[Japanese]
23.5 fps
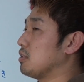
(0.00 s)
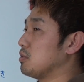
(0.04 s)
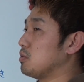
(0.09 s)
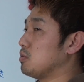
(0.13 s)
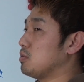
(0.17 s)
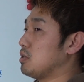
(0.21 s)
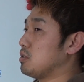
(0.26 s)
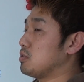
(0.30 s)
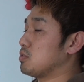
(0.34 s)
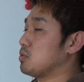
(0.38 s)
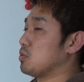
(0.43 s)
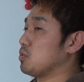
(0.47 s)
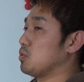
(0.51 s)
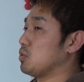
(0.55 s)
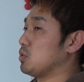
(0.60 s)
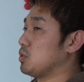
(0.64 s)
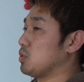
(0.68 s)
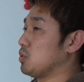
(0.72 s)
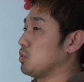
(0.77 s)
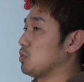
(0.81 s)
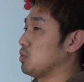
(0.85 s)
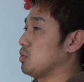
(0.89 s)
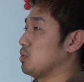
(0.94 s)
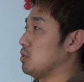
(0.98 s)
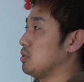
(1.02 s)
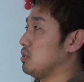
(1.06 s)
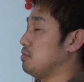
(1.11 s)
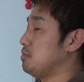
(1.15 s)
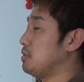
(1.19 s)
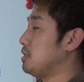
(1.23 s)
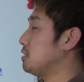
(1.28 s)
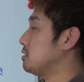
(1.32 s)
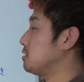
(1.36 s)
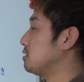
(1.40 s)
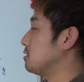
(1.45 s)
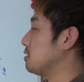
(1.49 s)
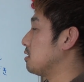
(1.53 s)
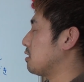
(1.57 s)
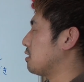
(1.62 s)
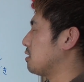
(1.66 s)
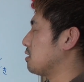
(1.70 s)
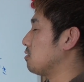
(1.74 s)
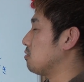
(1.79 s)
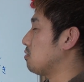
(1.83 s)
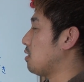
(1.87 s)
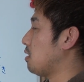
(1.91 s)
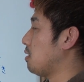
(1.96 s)
んとなくその人のイメージの
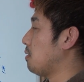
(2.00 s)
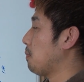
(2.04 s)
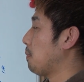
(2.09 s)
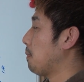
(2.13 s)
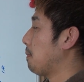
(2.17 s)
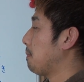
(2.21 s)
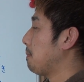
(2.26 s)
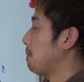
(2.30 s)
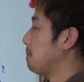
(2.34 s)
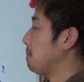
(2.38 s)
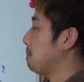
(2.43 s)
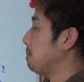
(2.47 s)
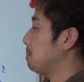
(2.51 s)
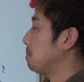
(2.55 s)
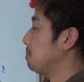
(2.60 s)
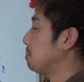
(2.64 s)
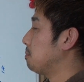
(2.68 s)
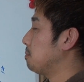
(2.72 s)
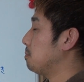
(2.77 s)
中ではう